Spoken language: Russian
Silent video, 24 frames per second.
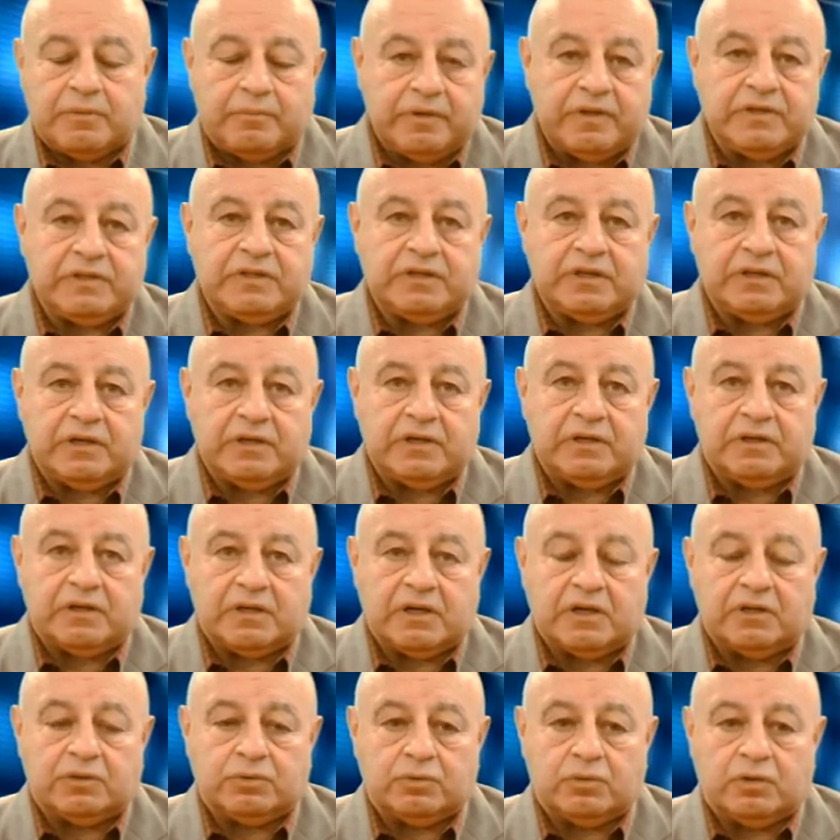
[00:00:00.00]
события,
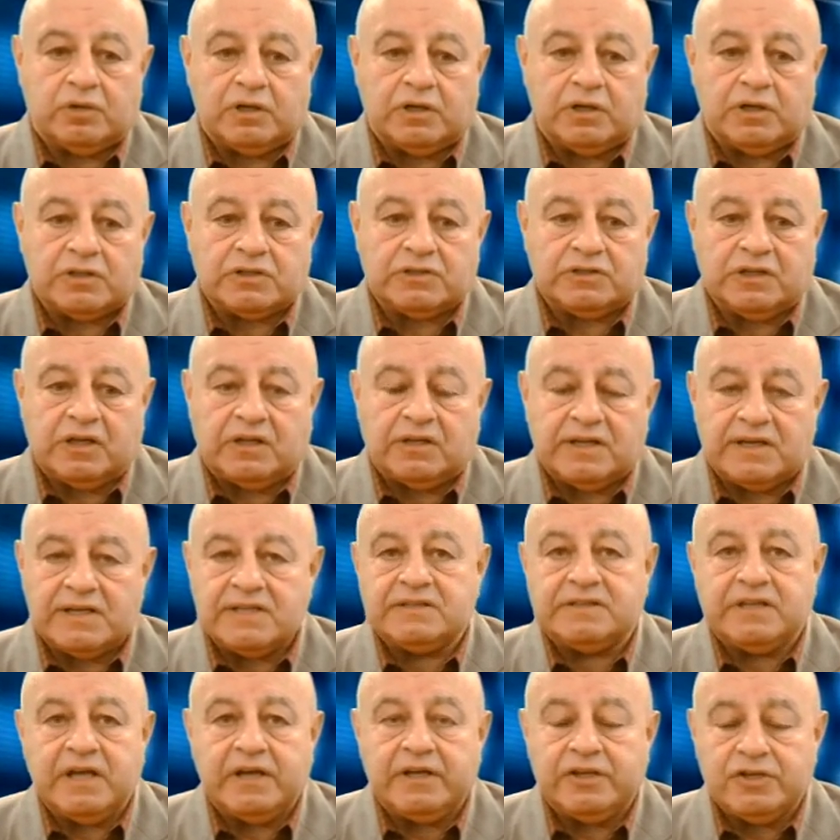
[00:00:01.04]
которое стало
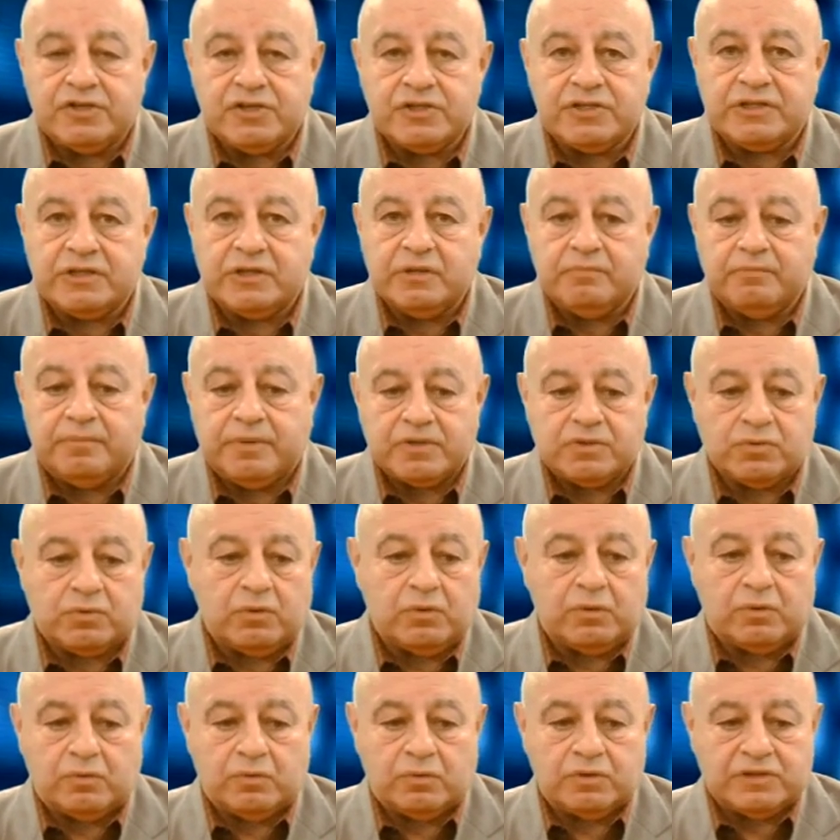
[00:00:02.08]
историческим,
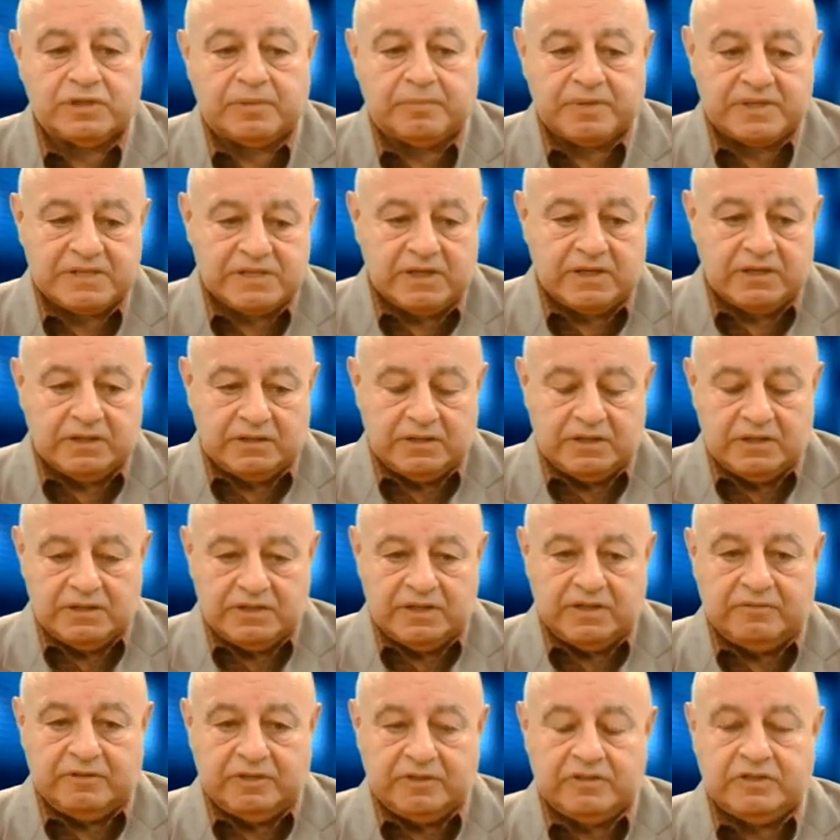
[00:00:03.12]
поскольку за последние
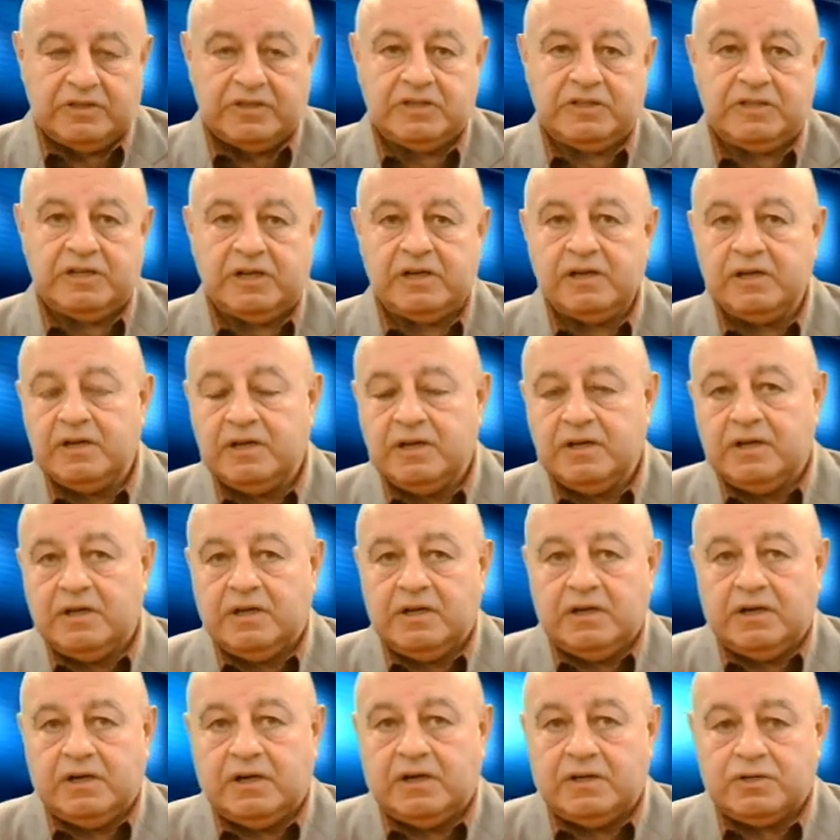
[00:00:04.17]
9 недель
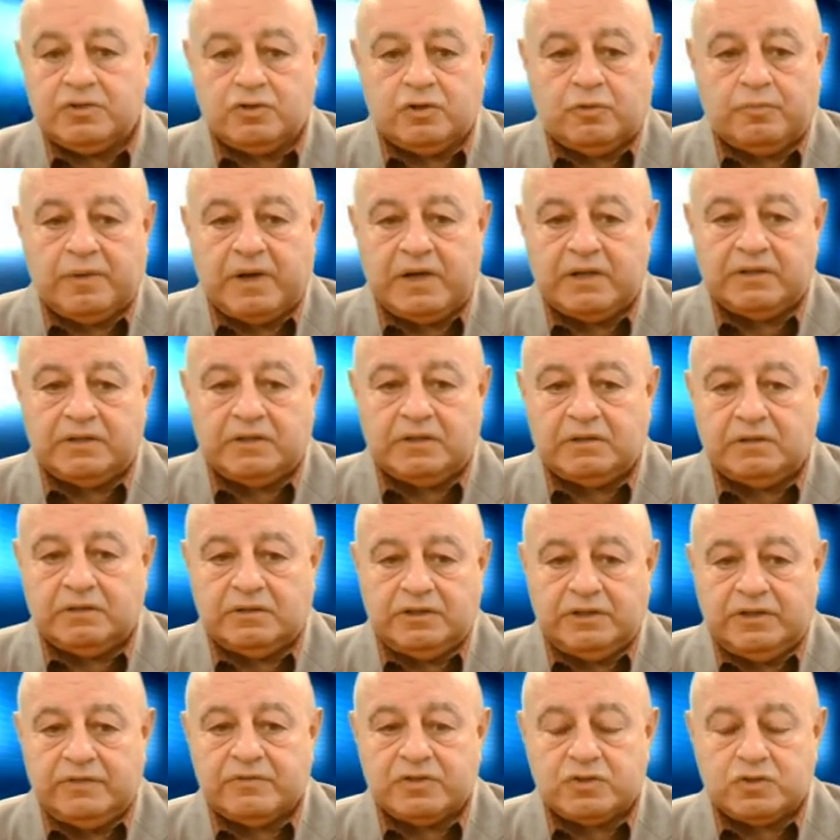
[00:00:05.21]
Джо
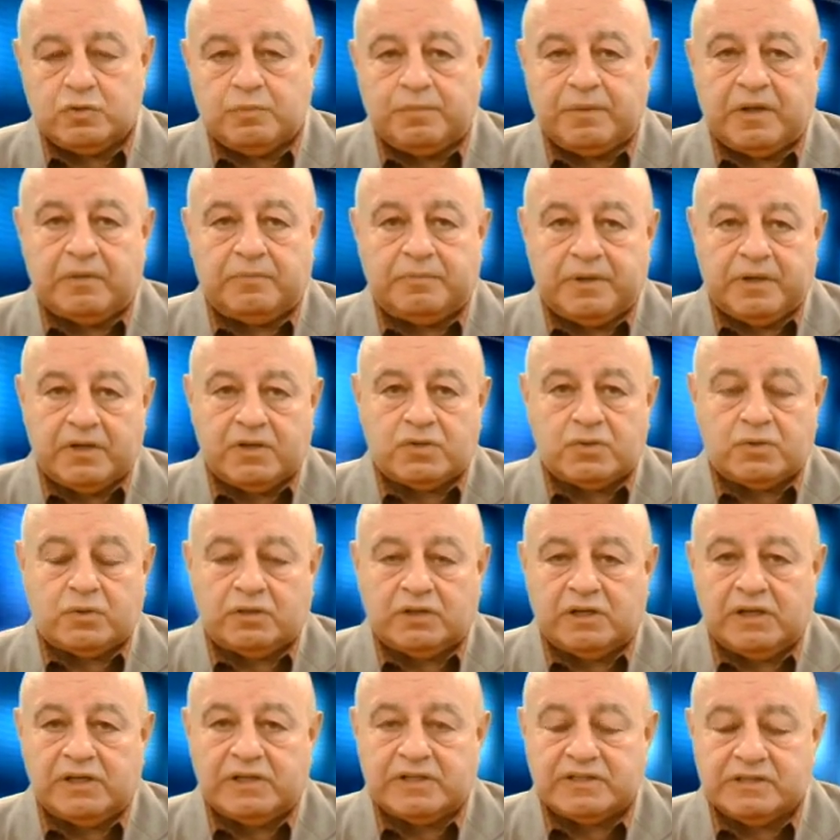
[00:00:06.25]
Байден не выступал перед
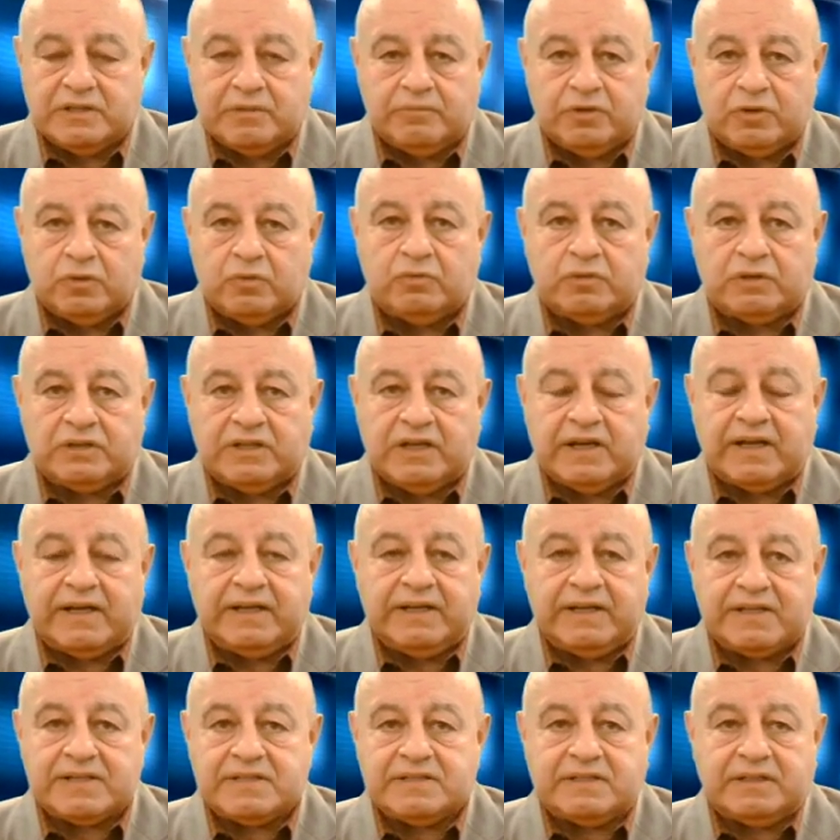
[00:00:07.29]
журналистами. Ну вот,
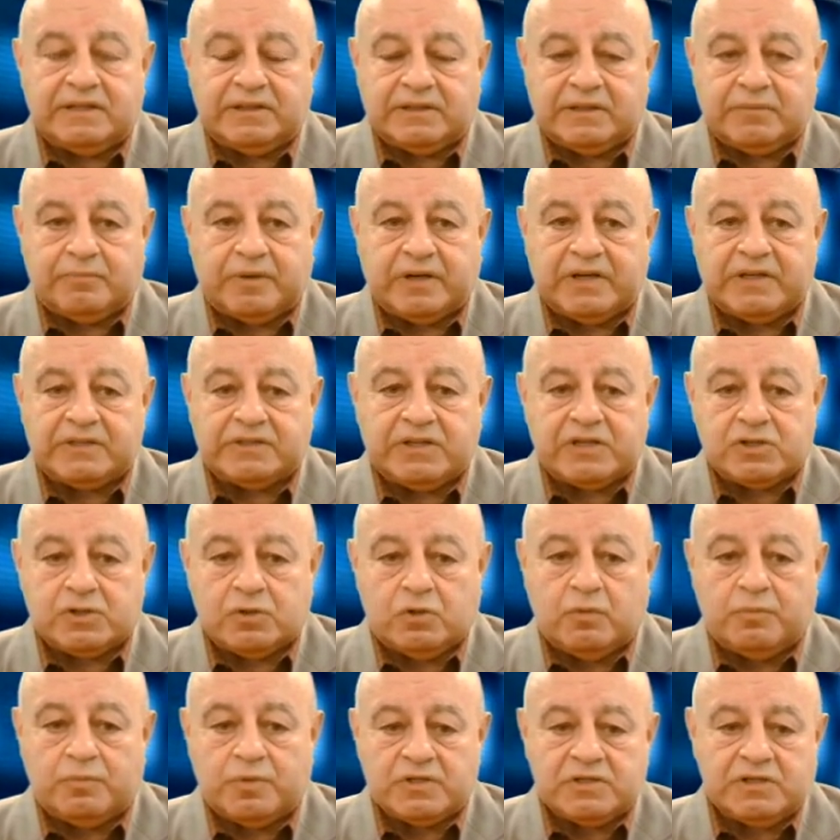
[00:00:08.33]
наконец-то это
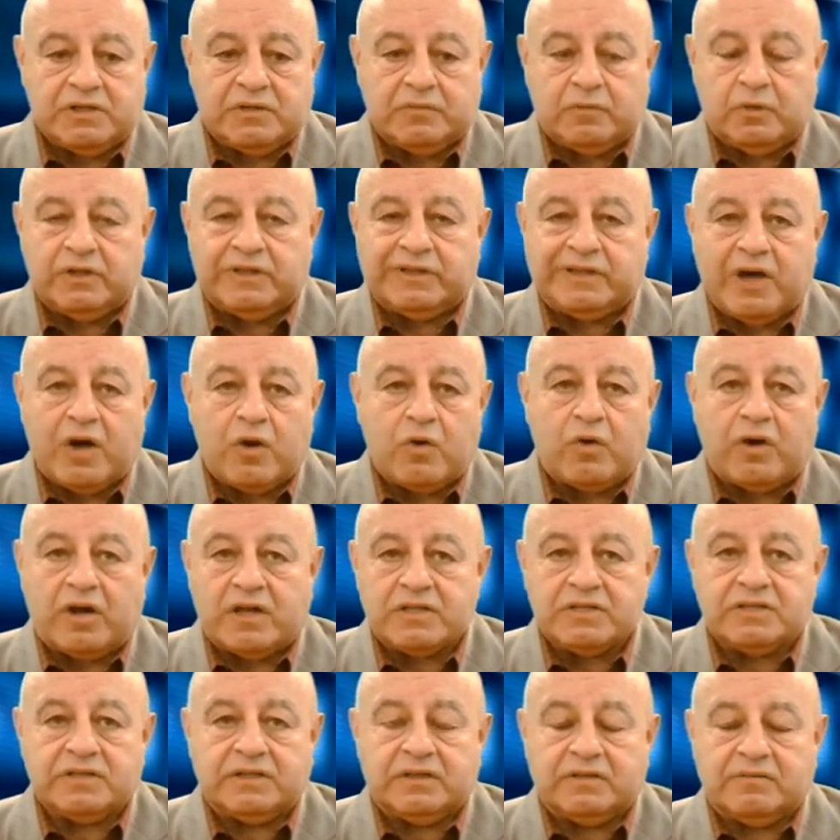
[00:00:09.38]
произошло после его
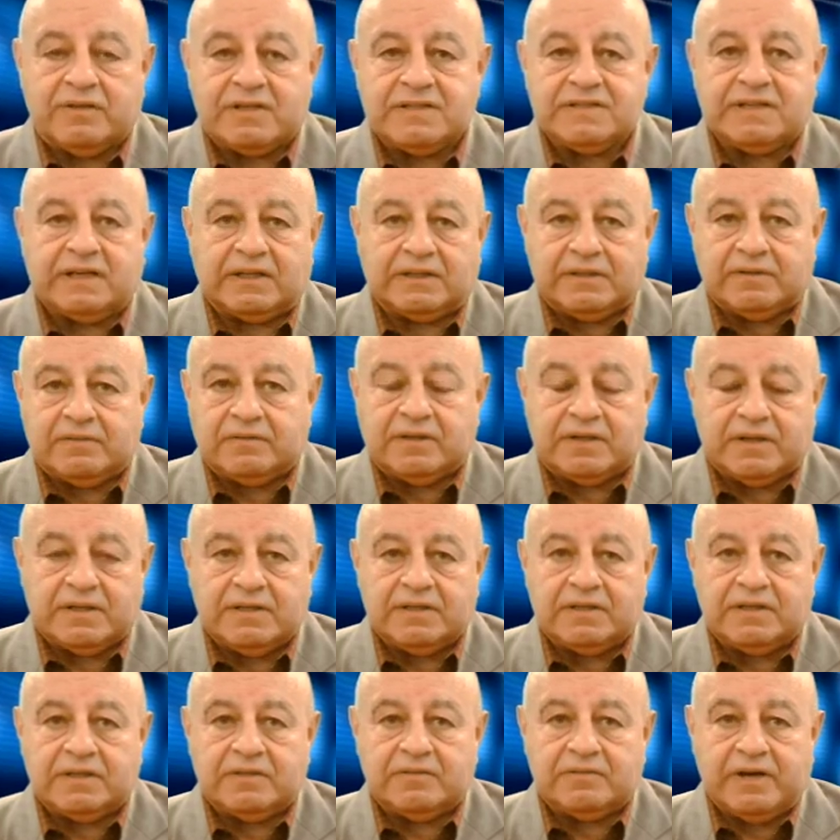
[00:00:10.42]
инаугурации 20
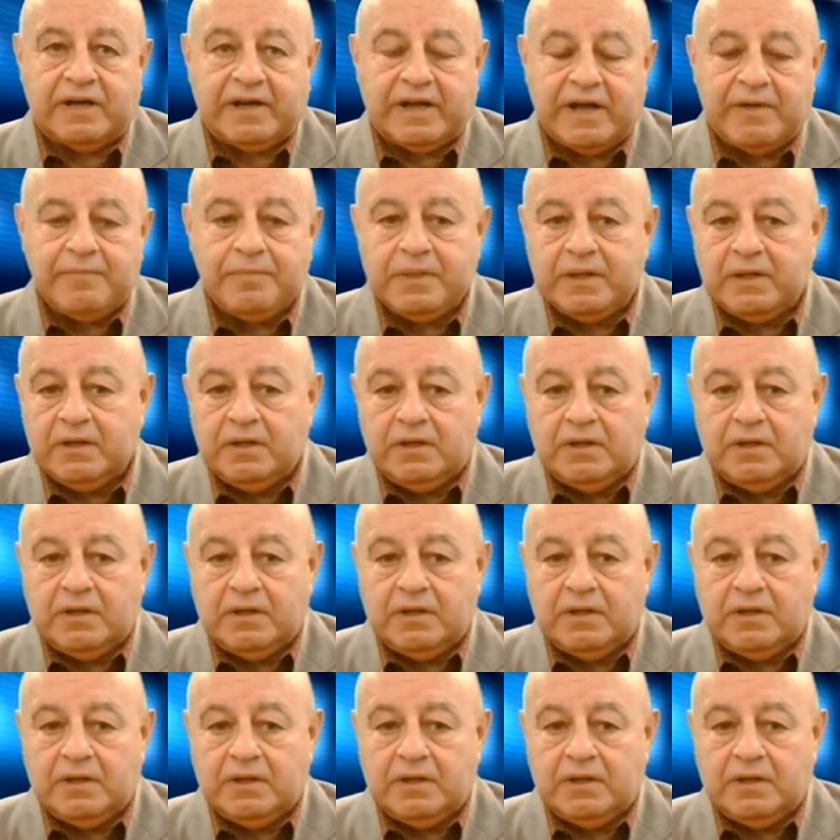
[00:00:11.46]
января.